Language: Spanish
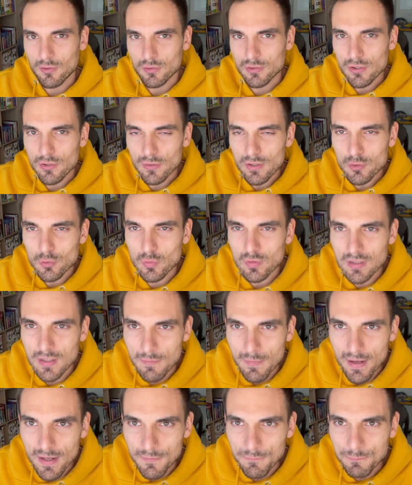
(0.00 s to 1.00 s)
Os digo que es un
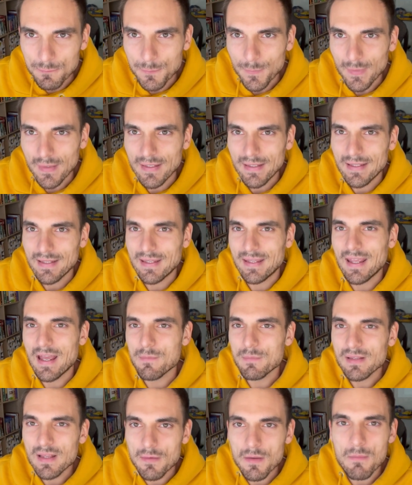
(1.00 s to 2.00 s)
tema que
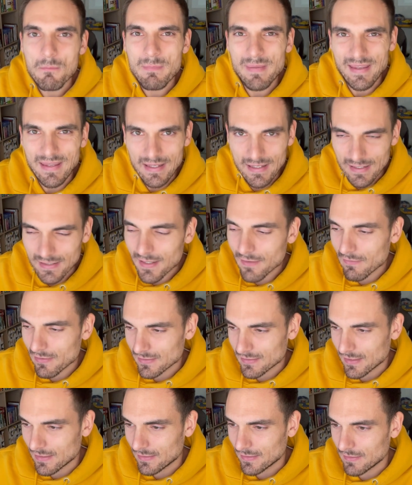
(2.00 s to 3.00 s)
a mí también me inquieta
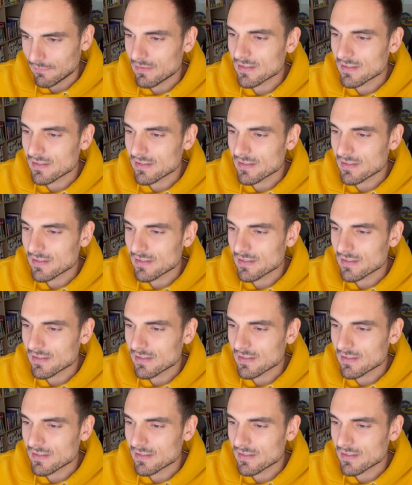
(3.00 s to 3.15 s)
bastante.